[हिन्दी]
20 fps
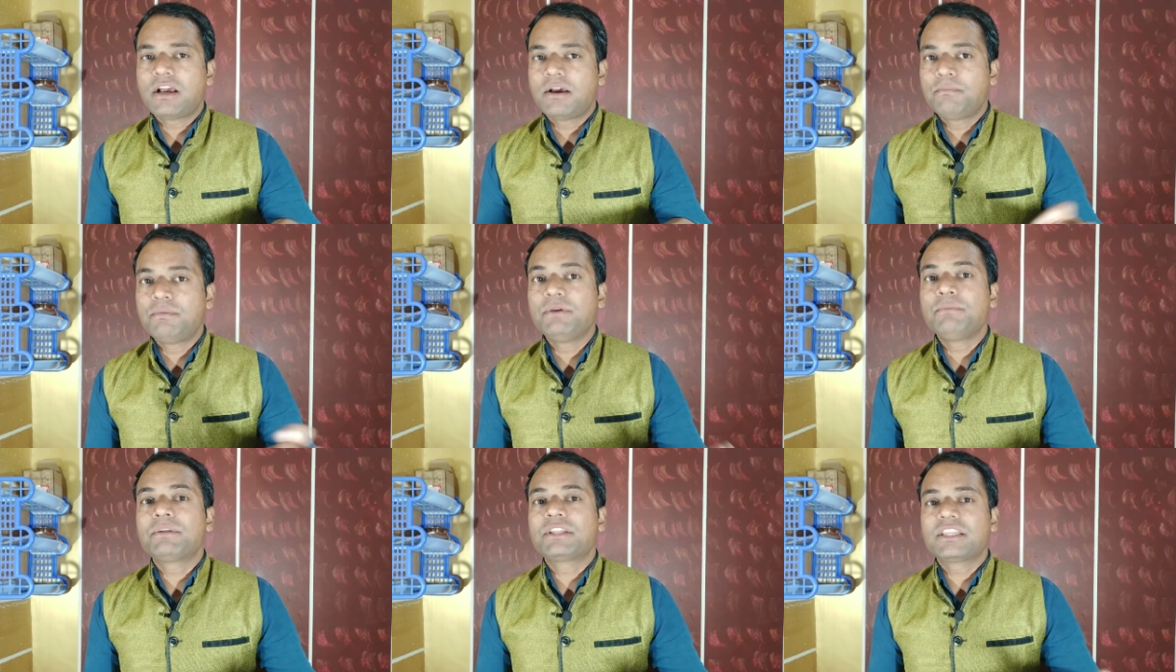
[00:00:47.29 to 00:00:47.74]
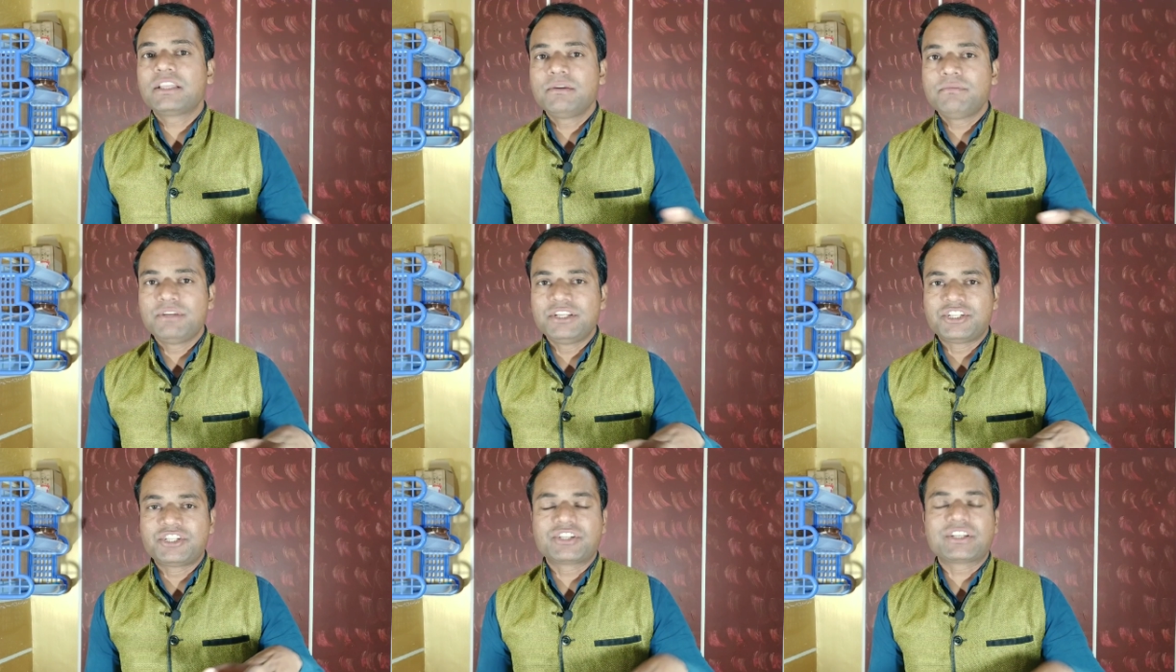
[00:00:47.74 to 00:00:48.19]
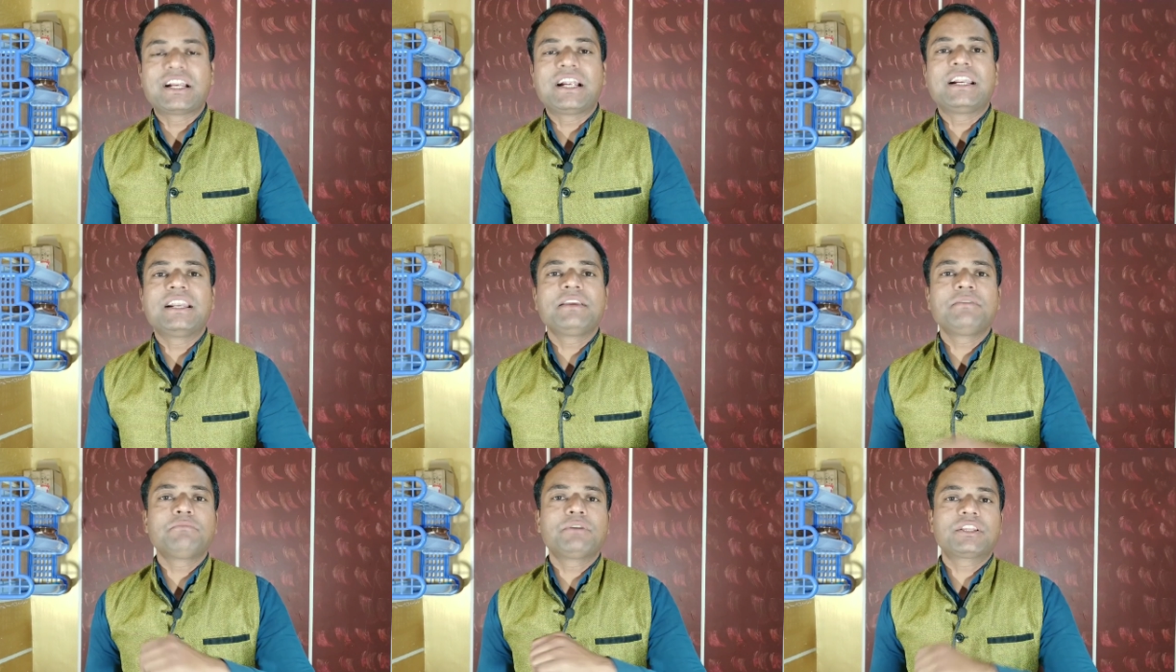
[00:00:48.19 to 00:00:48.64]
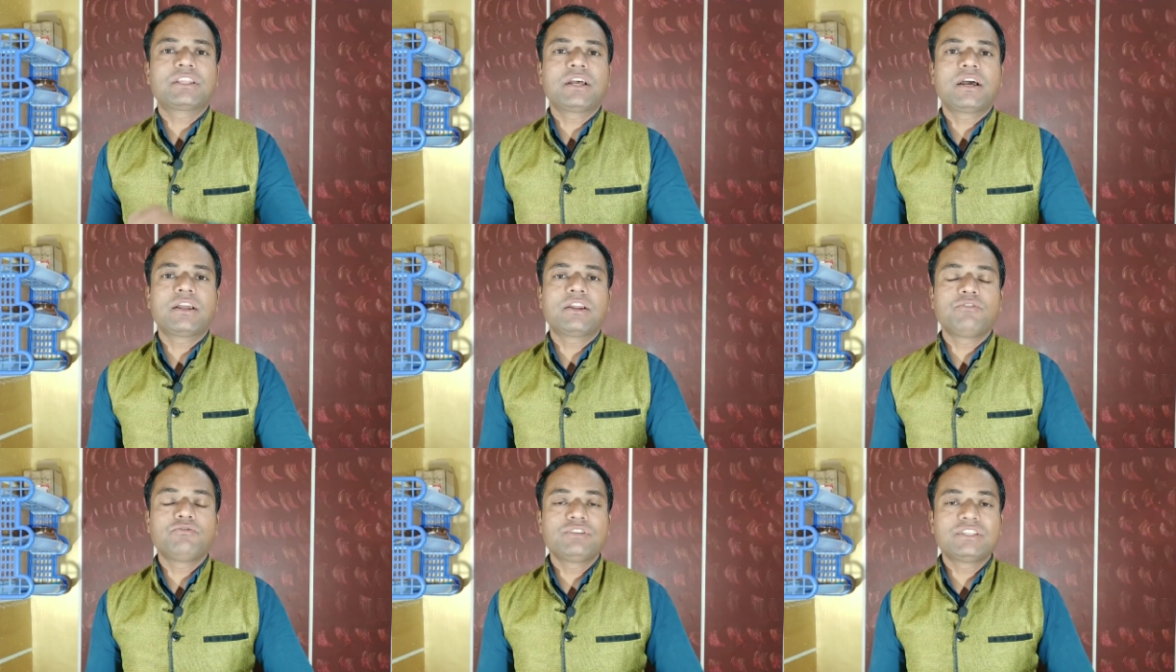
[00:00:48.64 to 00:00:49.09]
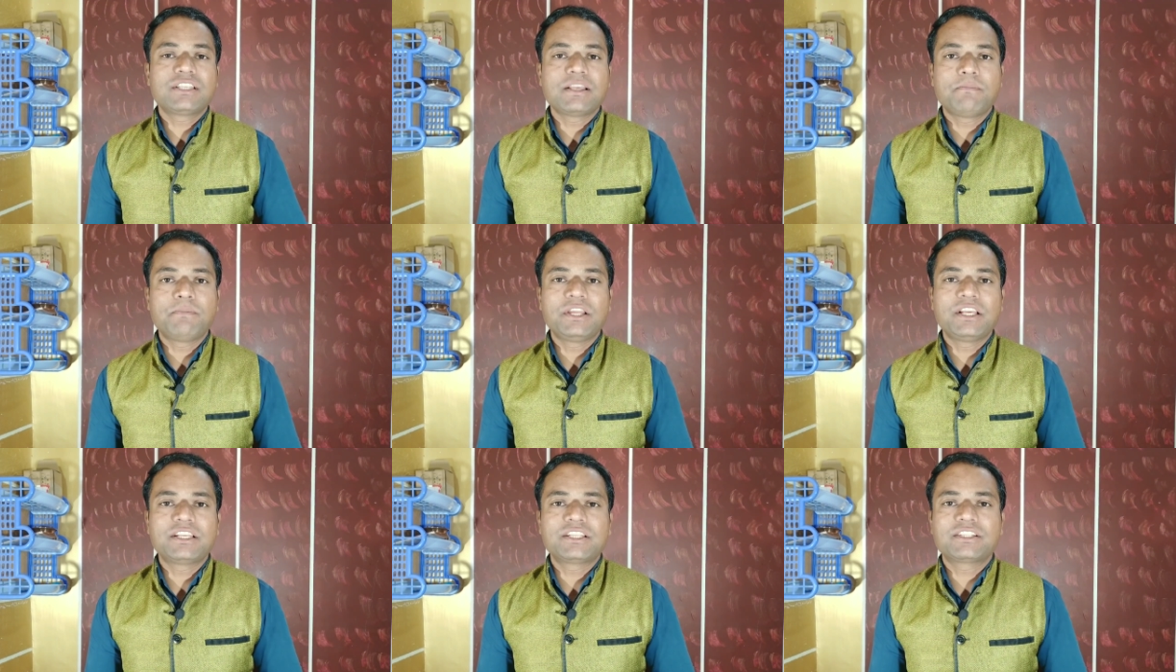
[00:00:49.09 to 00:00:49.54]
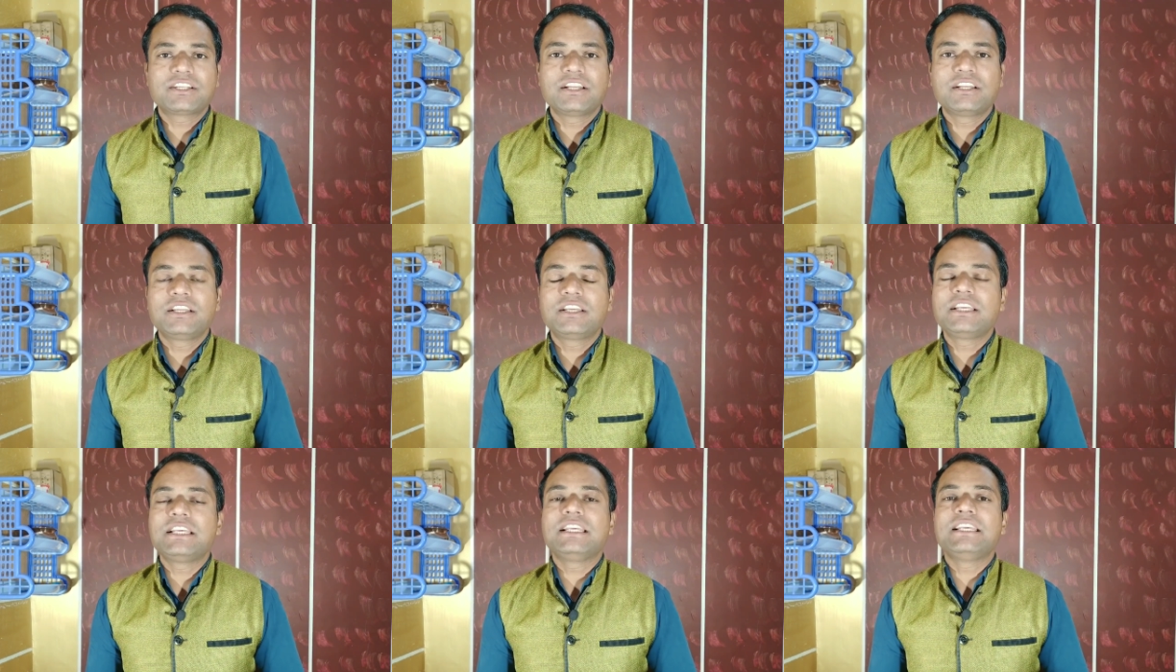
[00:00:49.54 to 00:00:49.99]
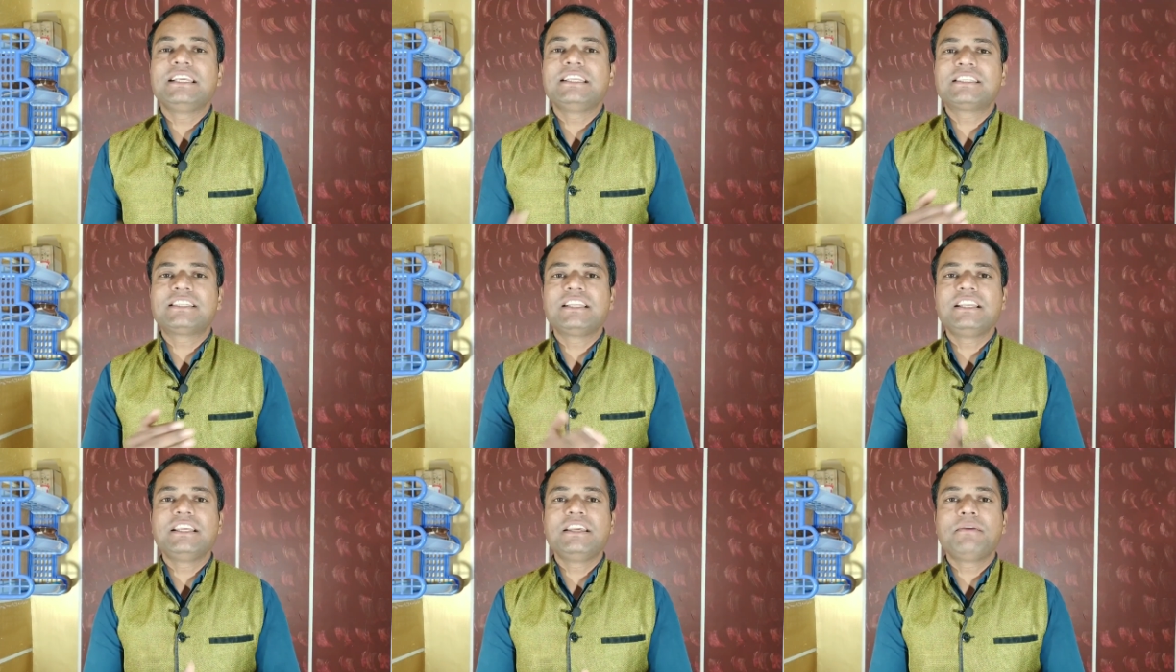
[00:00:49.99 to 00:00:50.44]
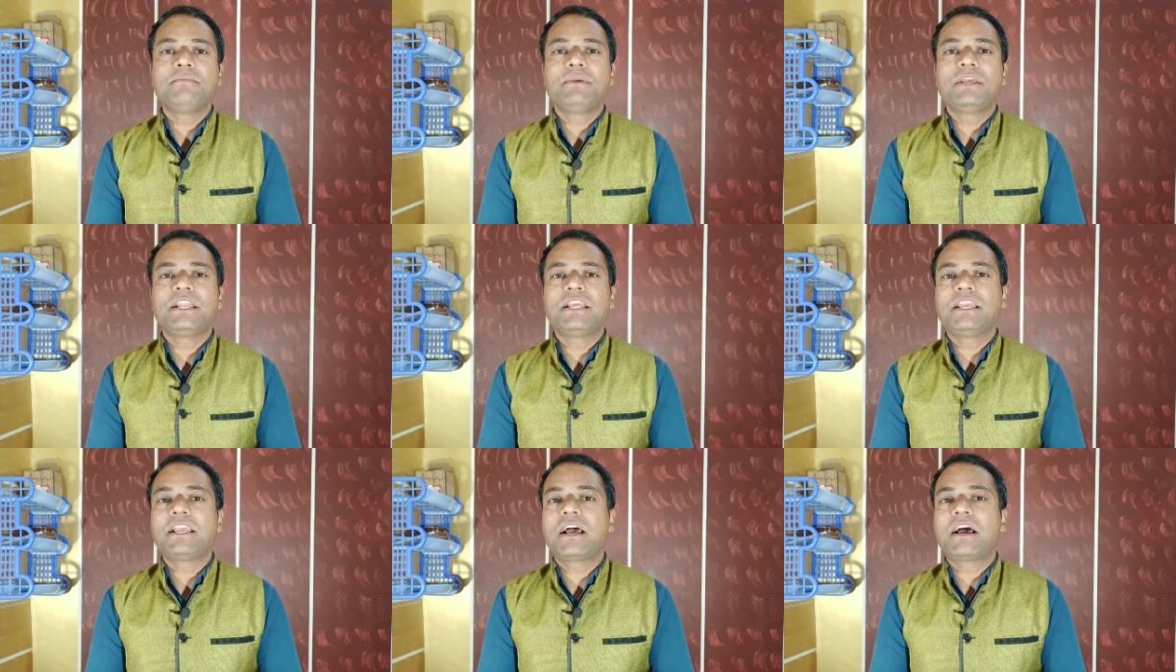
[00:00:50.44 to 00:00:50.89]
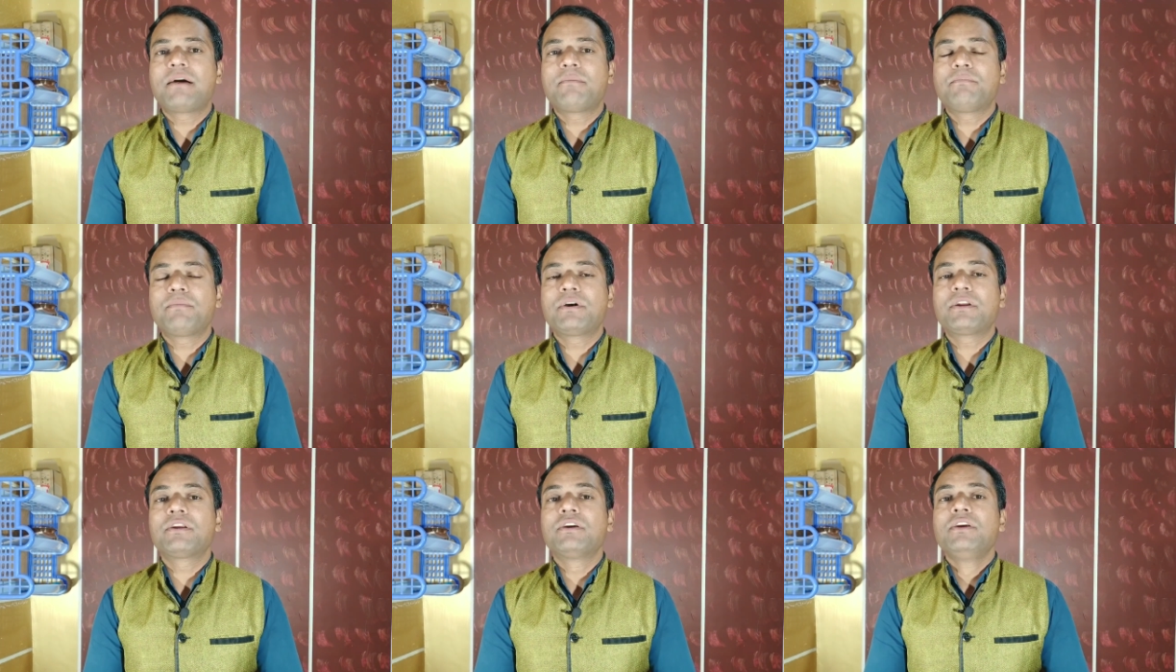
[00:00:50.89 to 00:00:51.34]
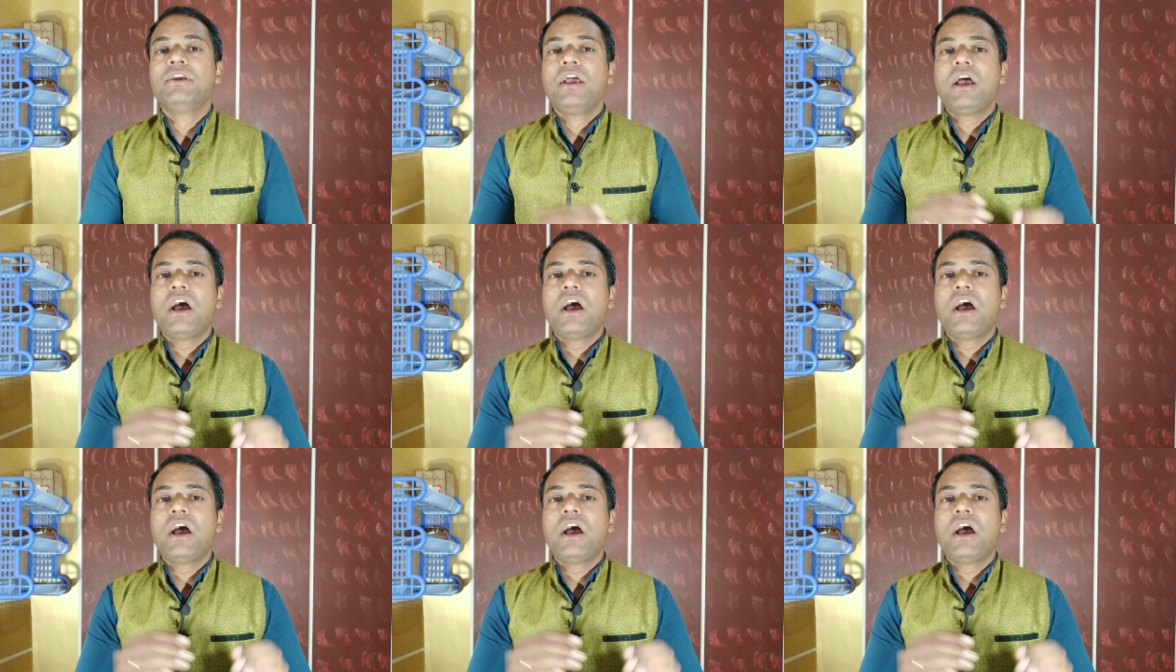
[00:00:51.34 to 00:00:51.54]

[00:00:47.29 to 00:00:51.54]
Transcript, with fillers: अभी मतलब स्टार्टिंग बता रहा हूँ इस एप्लीकेशन की इसलिए मैंने यहाँ पर